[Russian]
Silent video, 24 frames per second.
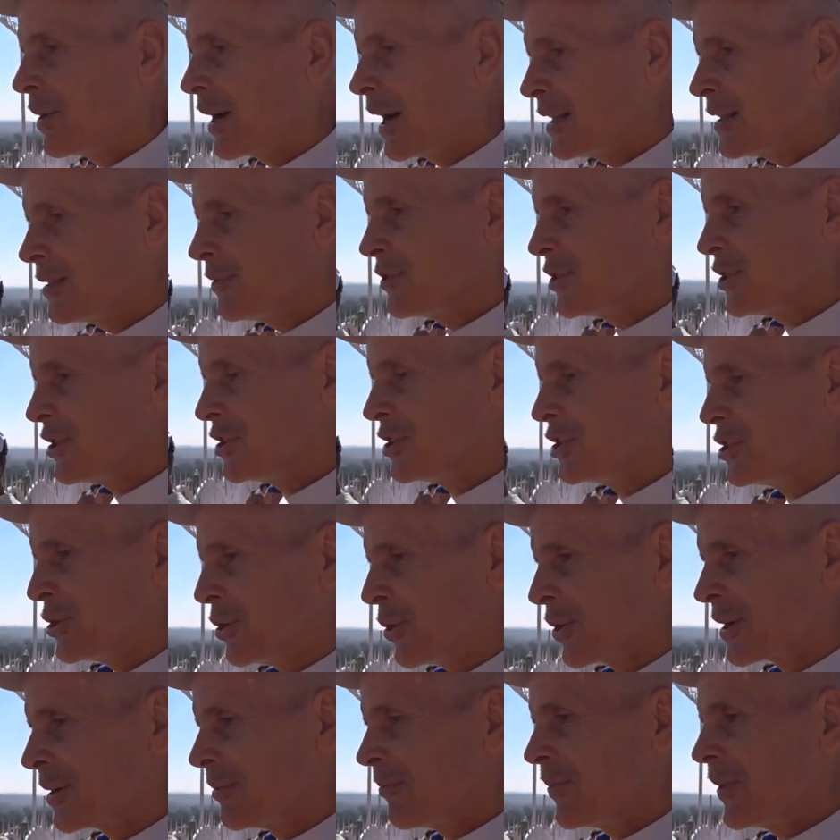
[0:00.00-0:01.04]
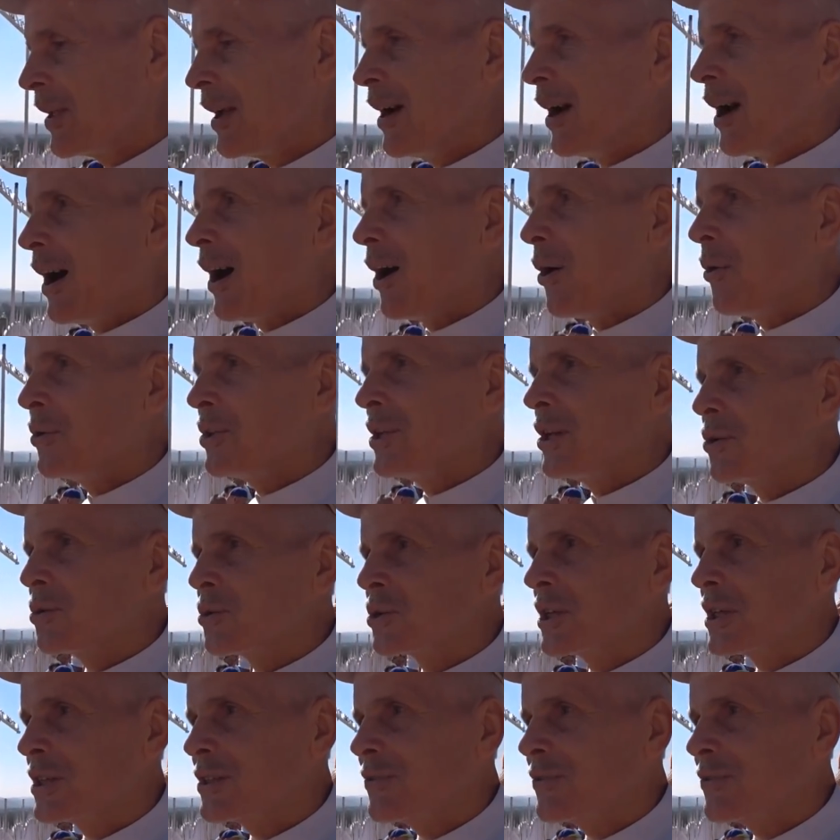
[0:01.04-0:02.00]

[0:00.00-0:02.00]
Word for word: братьев, сестер, а у них уже